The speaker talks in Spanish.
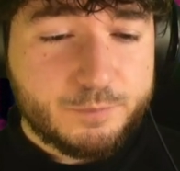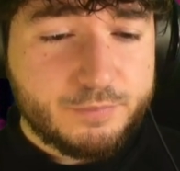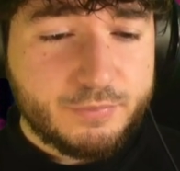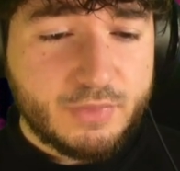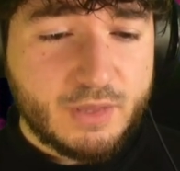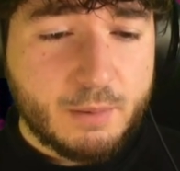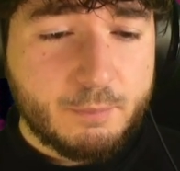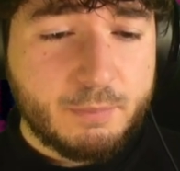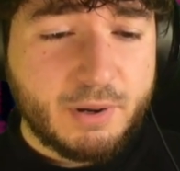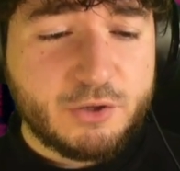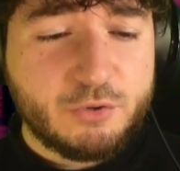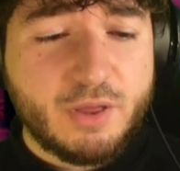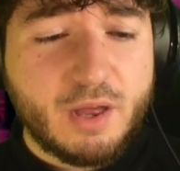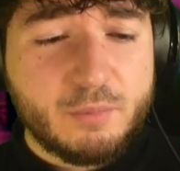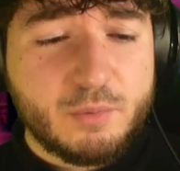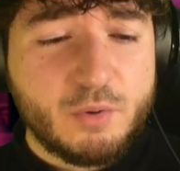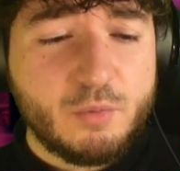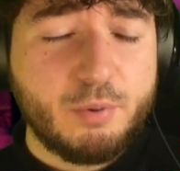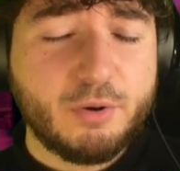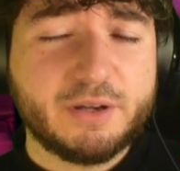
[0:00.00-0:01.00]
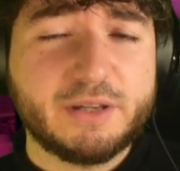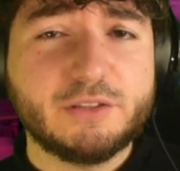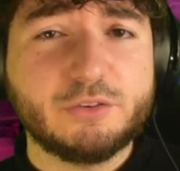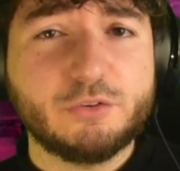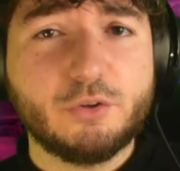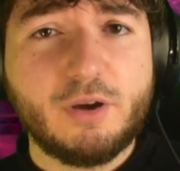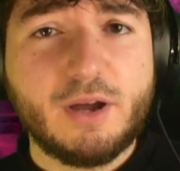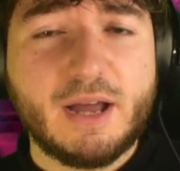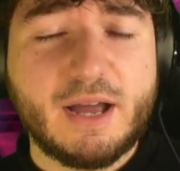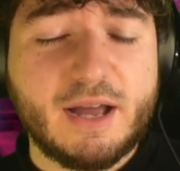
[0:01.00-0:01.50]
para ayudarme un
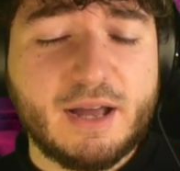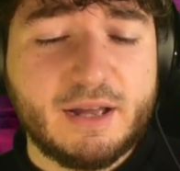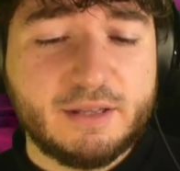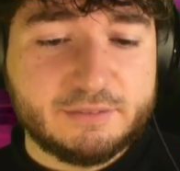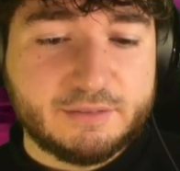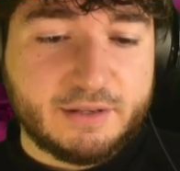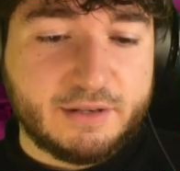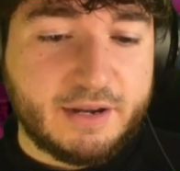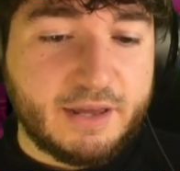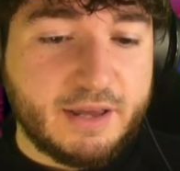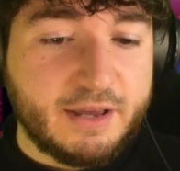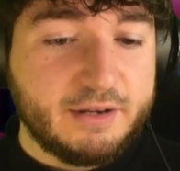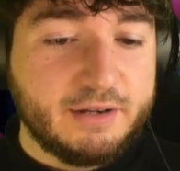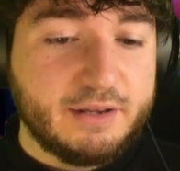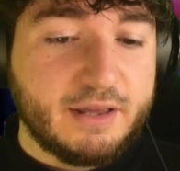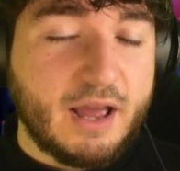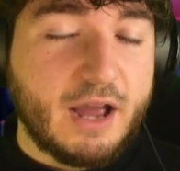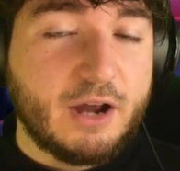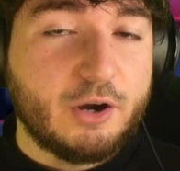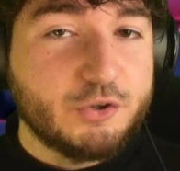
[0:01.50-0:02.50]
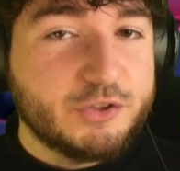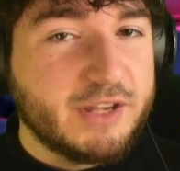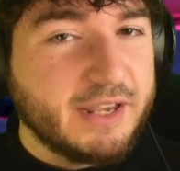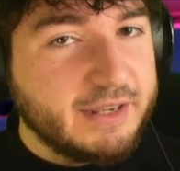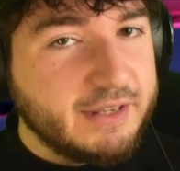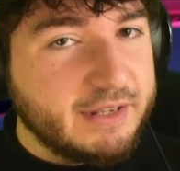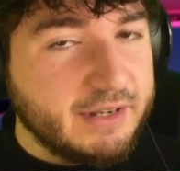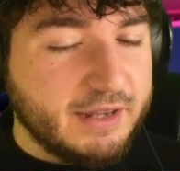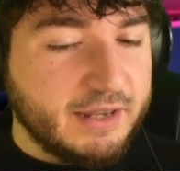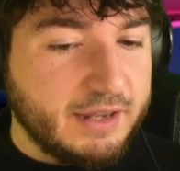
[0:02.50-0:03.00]
poquito a tener, a
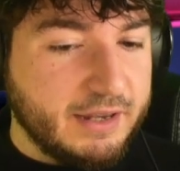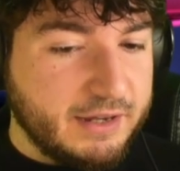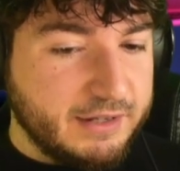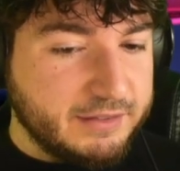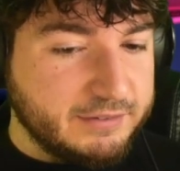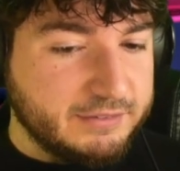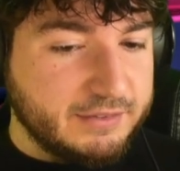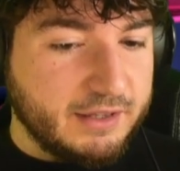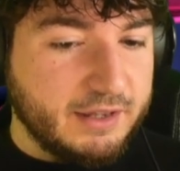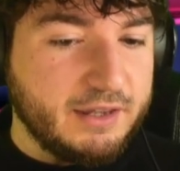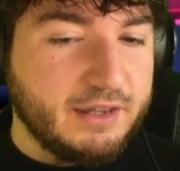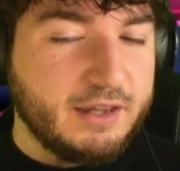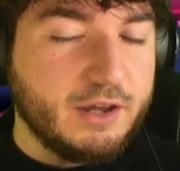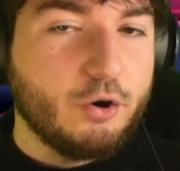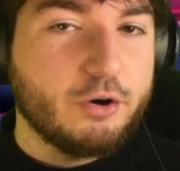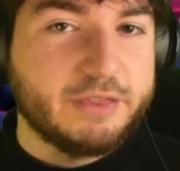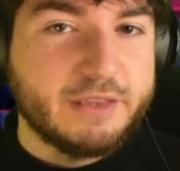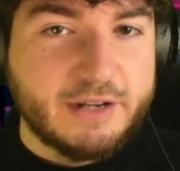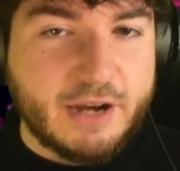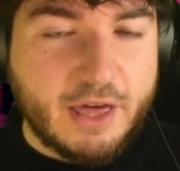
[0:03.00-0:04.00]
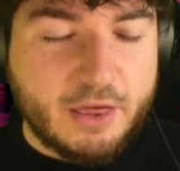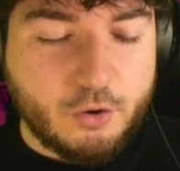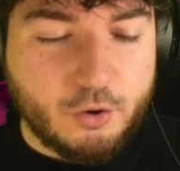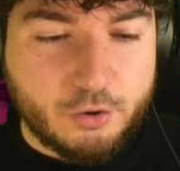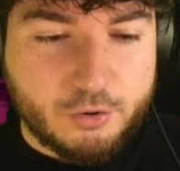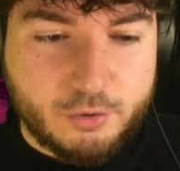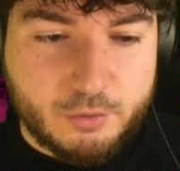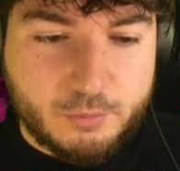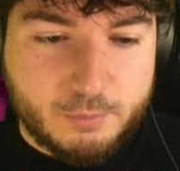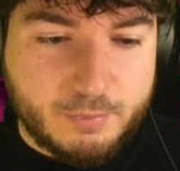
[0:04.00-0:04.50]
conseguir este
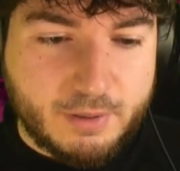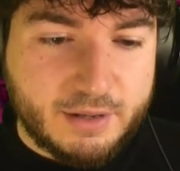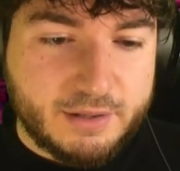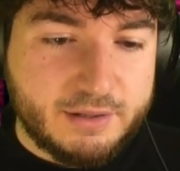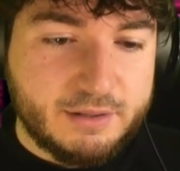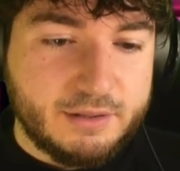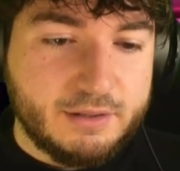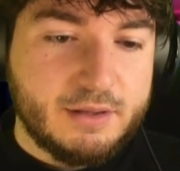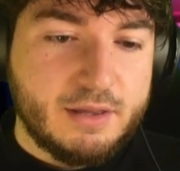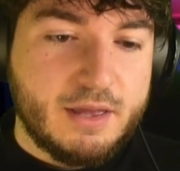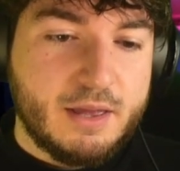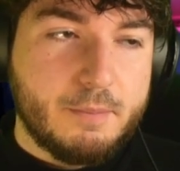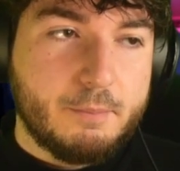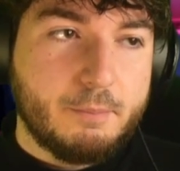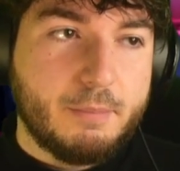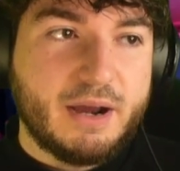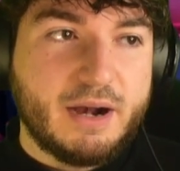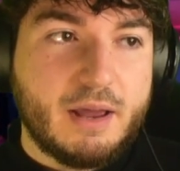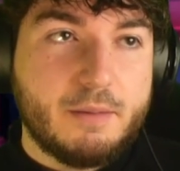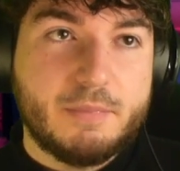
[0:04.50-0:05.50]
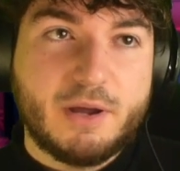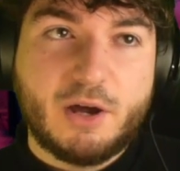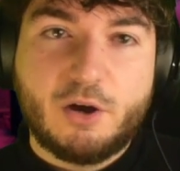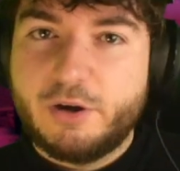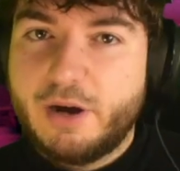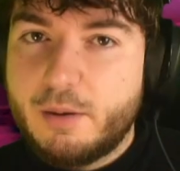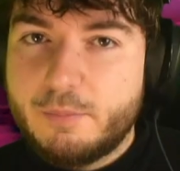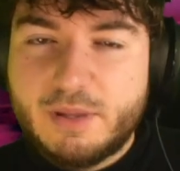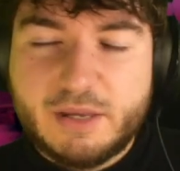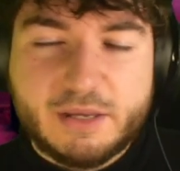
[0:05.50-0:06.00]
ordenador, ¿vale? para
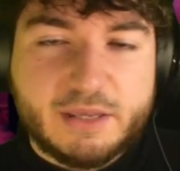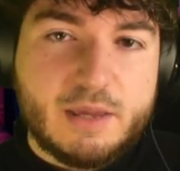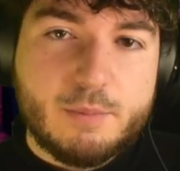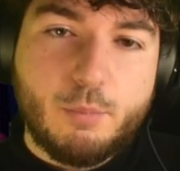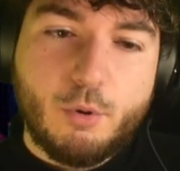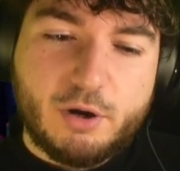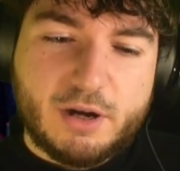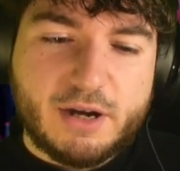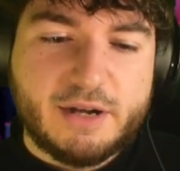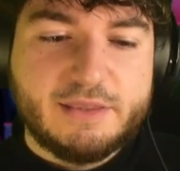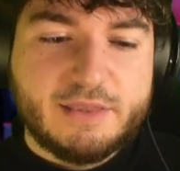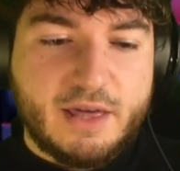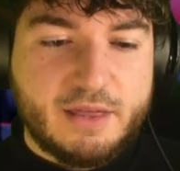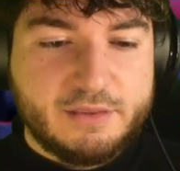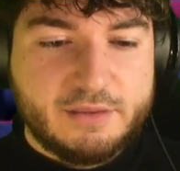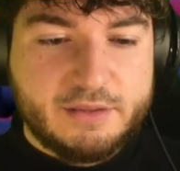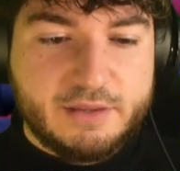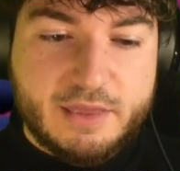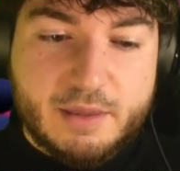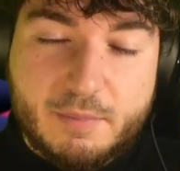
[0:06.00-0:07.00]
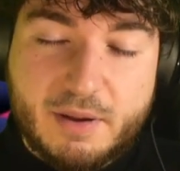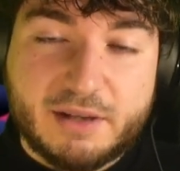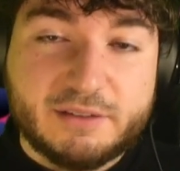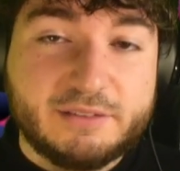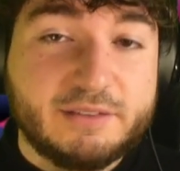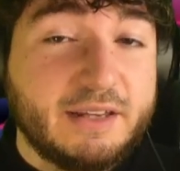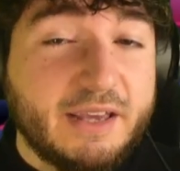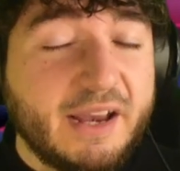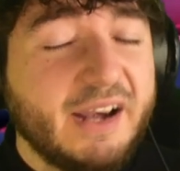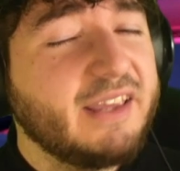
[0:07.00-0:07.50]
mejorar mi equipo, calidad y demás.
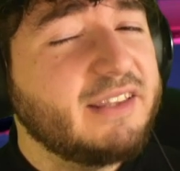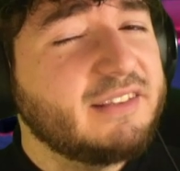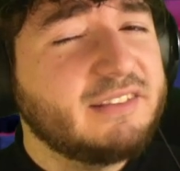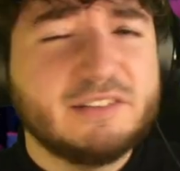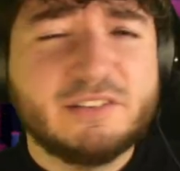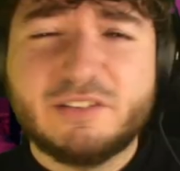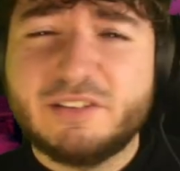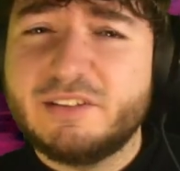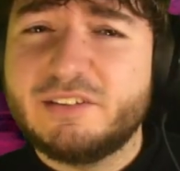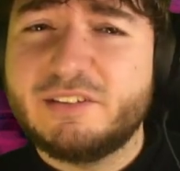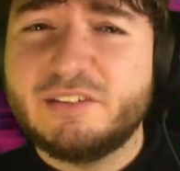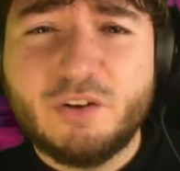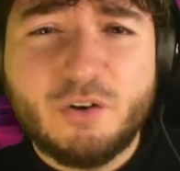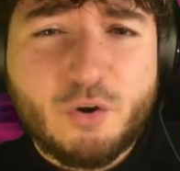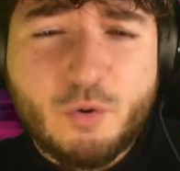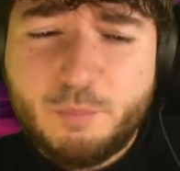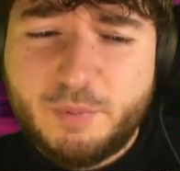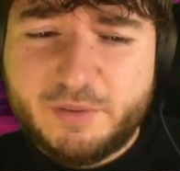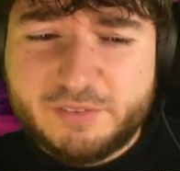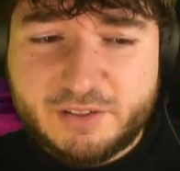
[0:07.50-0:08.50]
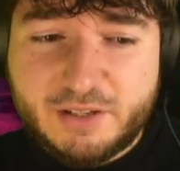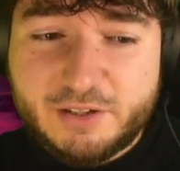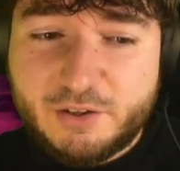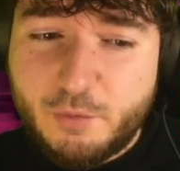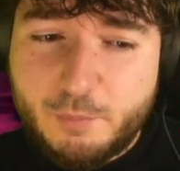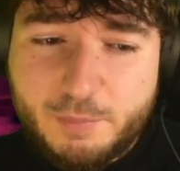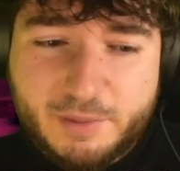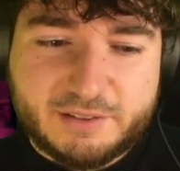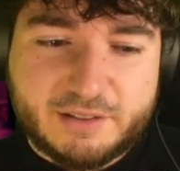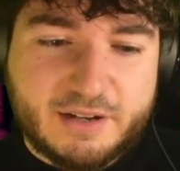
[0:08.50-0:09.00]
Si queréis, y, si no, no
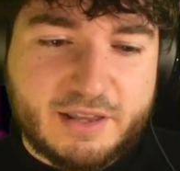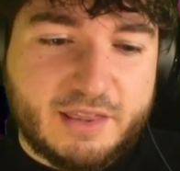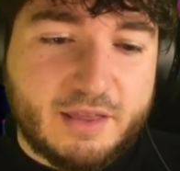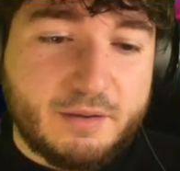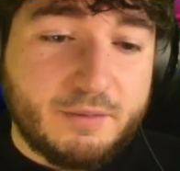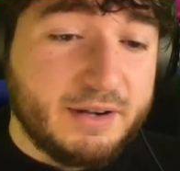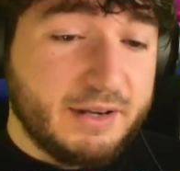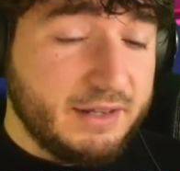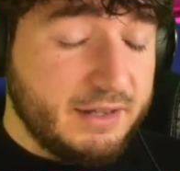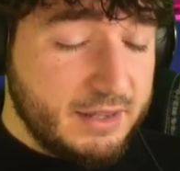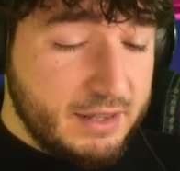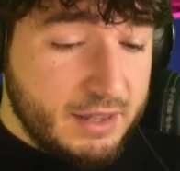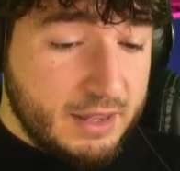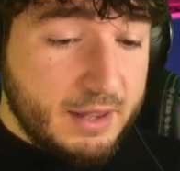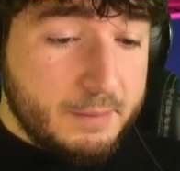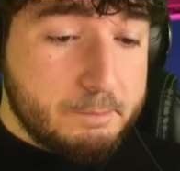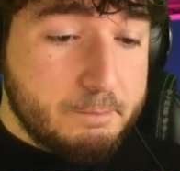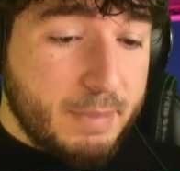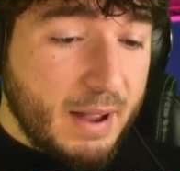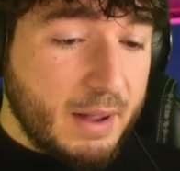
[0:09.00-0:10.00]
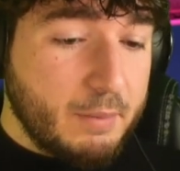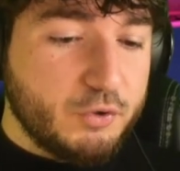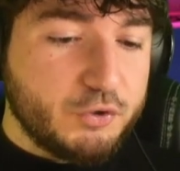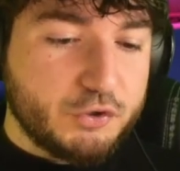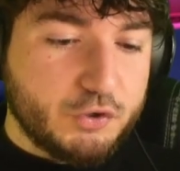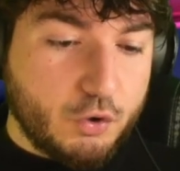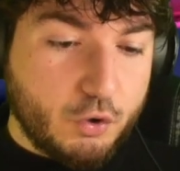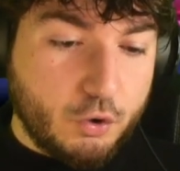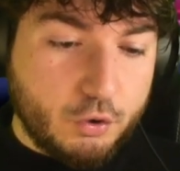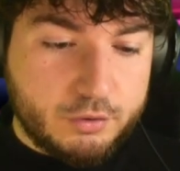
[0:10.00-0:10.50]
pasa, nada, ¿vale? Vamos
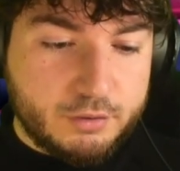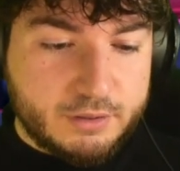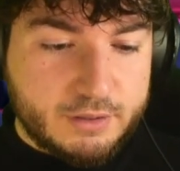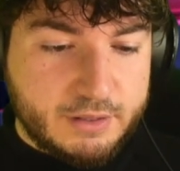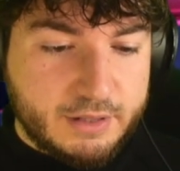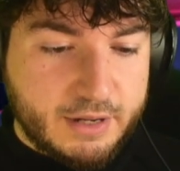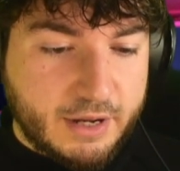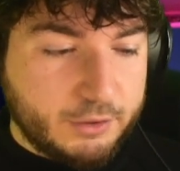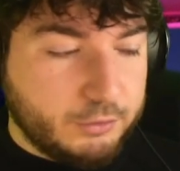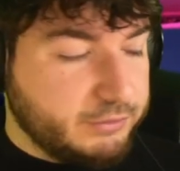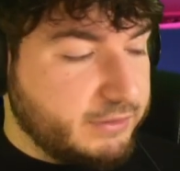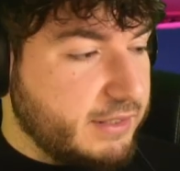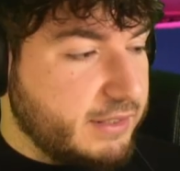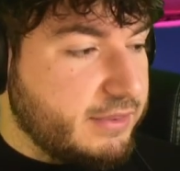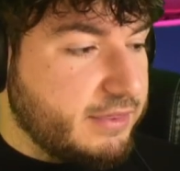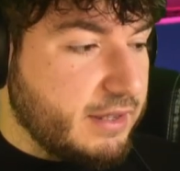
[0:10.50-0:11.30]
con la noticia,